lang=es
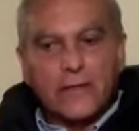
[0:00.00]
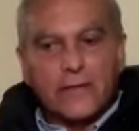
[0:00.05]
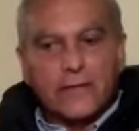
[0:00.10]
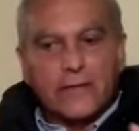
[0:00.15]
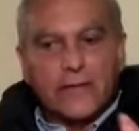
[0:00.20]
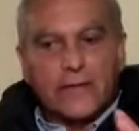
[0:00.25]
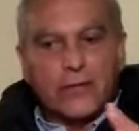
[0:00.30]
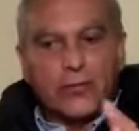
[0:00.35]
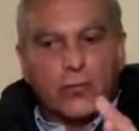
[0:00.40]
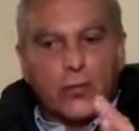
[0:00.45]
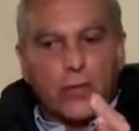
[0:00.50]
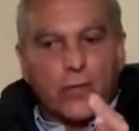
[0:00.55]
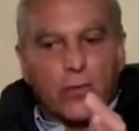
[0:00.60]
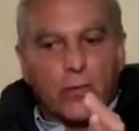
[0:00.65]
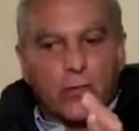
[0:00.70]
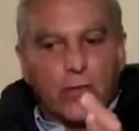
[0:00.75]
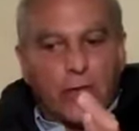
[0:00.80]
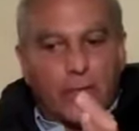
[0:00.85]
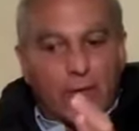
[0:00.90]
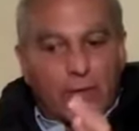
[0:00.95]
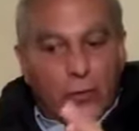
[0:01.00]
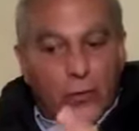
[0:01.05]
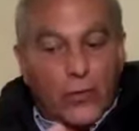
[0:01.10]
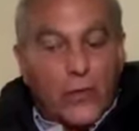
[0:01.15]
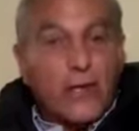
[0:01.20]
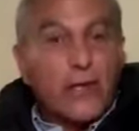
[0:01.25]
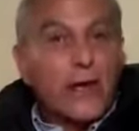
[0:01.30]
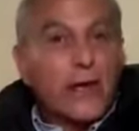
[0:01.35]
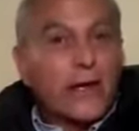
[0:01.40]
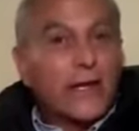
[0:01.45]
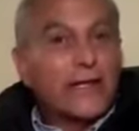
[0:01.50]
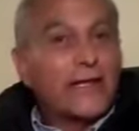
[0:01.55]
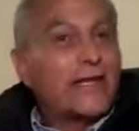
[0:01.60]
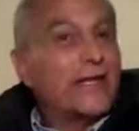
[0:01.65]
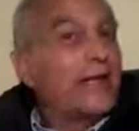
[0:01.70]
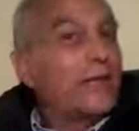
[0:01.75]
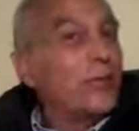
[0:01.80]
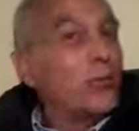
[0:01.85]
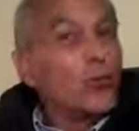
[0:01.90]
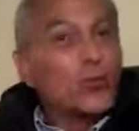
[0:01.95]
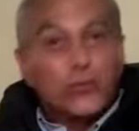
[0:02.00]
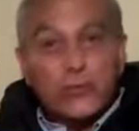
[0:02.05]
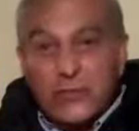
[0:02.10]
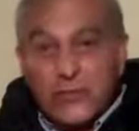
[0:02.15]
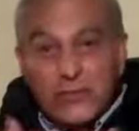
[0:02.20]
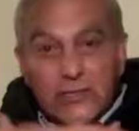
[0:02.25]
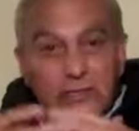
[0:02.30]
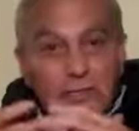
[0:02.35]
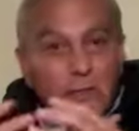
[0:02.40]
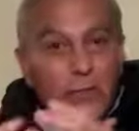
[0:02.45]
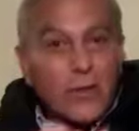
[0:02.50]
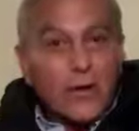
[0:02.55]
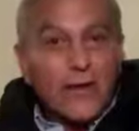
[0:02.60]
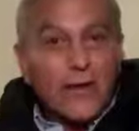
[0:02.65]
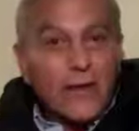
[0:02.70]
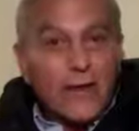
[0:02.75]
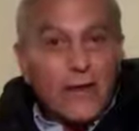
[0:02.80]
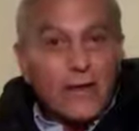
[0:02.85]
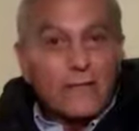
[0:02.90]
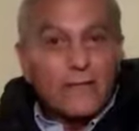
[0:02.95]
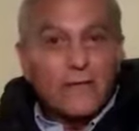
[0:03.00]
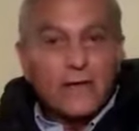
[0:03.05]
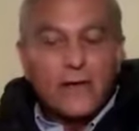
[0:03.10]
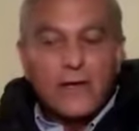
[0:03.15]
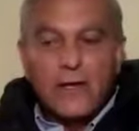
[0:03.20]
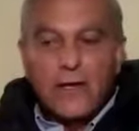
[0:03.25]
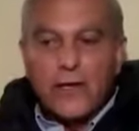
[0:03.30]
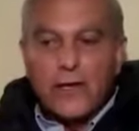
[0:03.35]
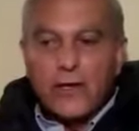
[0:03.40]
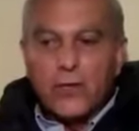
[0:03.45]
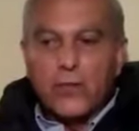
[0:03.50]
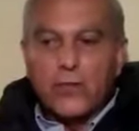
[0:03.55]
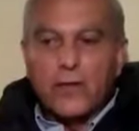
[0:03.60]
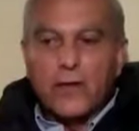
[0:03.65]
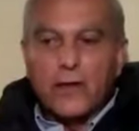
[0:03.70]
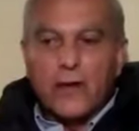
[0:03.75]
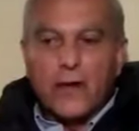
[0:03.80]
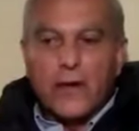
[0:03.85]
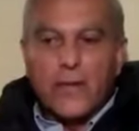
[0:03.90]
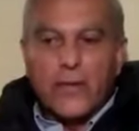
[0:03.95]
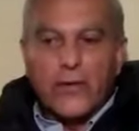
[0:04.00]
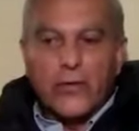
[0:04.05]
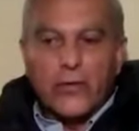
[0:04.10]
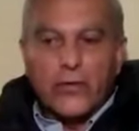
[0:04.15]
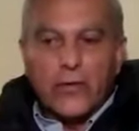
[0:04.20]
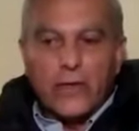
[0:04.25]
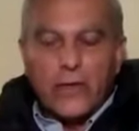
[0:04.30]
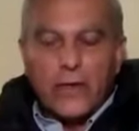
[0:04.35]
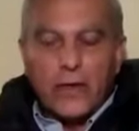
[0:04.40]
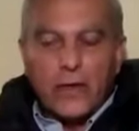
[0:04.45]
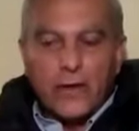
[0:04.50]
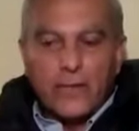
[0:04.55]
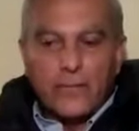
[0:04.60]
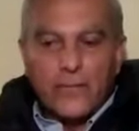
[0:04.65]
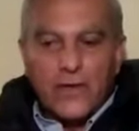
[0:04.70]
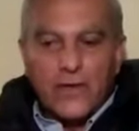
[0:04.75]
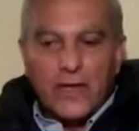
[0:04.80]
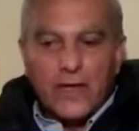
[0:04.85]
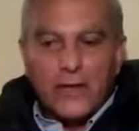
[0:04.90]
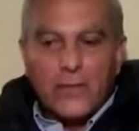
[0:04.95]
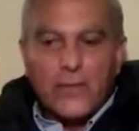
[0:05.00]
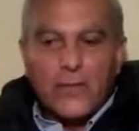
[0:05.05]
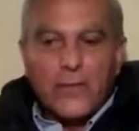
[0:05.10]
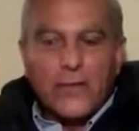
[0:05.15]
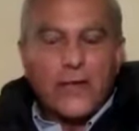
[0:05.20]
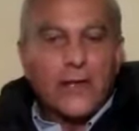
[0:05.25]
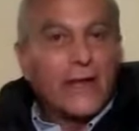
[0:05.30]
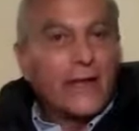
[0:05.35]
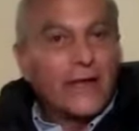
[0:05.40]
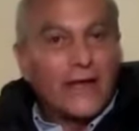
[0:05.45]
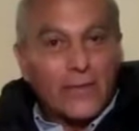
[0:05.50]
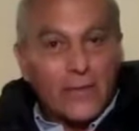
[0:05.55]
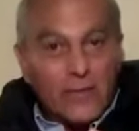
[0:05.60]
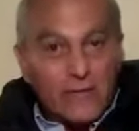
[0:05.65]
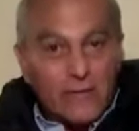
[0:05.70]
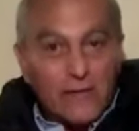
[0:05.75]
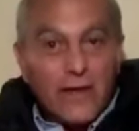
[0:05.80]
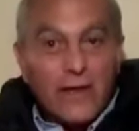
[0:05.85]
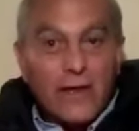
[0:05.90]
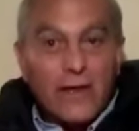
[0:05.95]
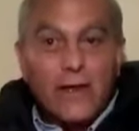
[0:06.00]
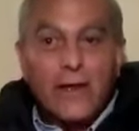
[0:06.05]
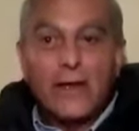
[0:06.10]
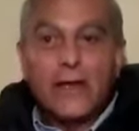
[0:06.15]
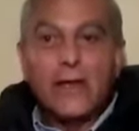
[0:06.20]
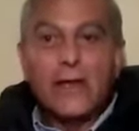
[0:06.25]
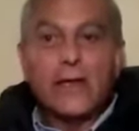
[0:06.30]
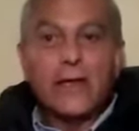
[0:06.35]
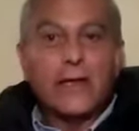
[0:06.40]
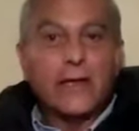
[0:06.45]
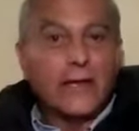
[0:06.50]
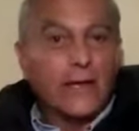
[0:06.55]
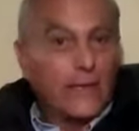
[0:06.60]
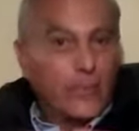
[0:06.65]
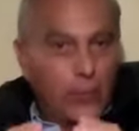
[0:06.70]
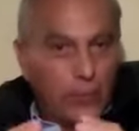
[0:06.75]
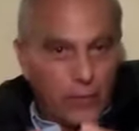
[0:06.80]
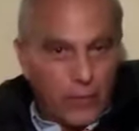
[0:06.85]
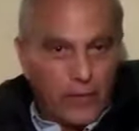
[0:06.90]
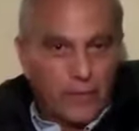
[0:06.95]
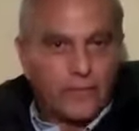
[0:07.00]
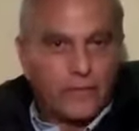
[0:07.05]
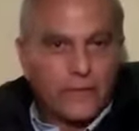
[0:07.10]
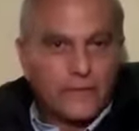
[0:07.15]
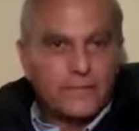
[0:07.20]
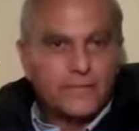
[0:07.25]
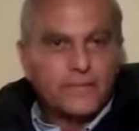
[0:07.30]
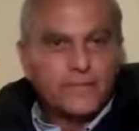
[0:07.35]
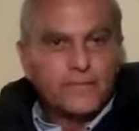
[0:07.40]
dentro de una minoría que tiene muchísima riqueza y una gran mayoría que vive en la miseria y la pobreza.